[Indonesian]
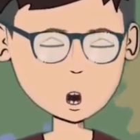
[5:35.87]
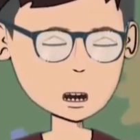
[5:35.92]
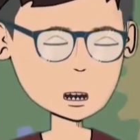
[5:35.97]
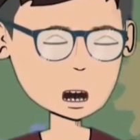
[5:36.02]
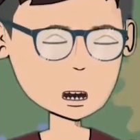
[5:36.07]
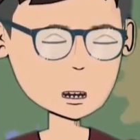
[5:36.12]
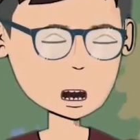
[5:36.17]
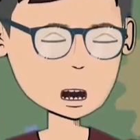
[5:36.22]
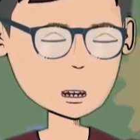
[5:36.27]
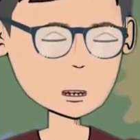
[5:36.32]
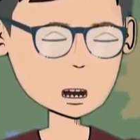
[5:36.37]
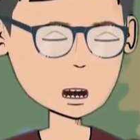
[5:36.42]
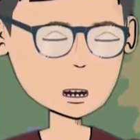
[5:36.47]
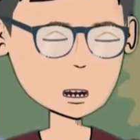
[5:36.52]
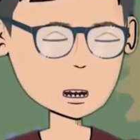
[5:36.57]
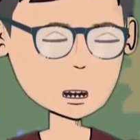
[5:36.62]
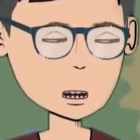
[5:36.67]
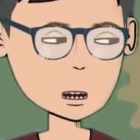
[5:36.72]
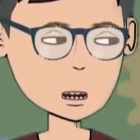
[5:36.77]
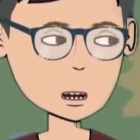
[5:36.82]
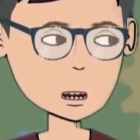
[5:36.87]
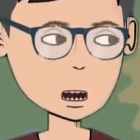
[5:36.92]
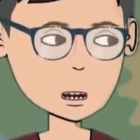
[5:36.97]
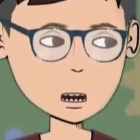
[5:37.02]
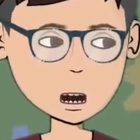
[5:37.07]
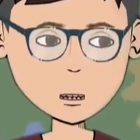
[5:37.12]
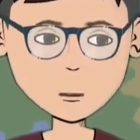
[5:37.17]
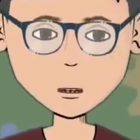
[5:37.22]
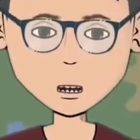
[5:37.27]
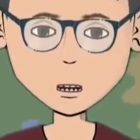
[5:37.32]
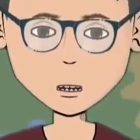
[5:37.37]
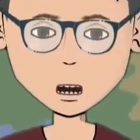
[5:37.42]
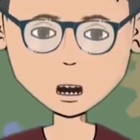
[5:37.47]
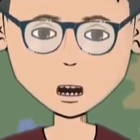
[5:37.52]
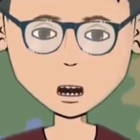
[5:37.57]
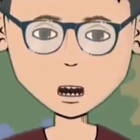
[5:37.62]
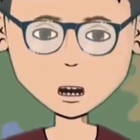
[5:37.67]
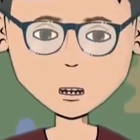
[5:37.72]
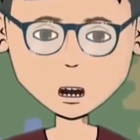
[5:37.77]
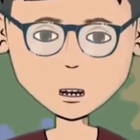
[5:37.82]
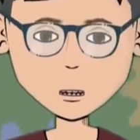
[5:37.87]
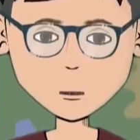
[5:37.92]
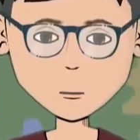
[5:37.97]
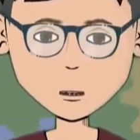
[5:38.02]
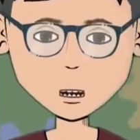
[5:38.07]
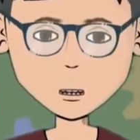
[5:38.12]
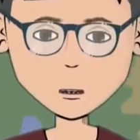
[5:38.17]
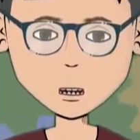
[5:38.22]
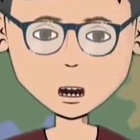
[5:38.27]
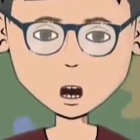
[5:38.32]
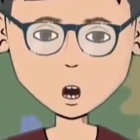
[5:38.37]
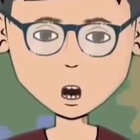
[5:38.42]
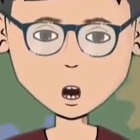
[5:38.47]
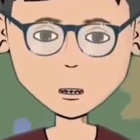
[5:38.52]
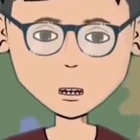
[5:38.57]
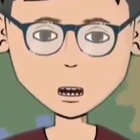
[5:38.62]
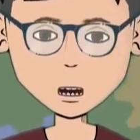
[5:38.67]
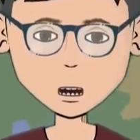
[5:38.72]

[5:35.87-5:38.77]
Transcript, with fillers: Meskipun tanpa ucapan atau kata-kata putus darinya,